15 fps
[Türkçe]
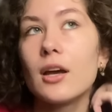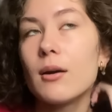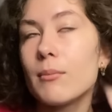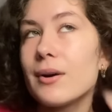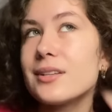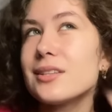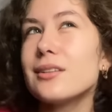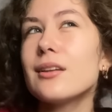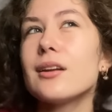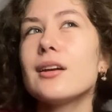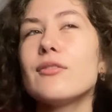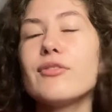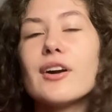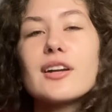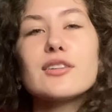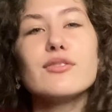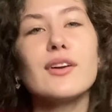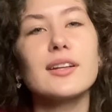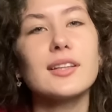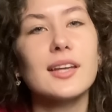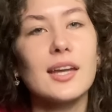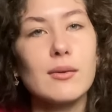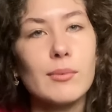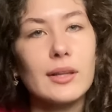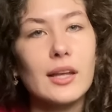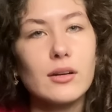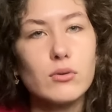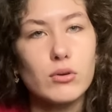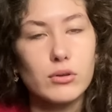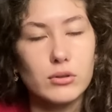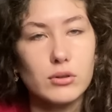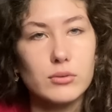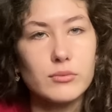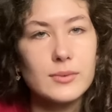Bazen araya farklı farklı kelimeler koyuyorum.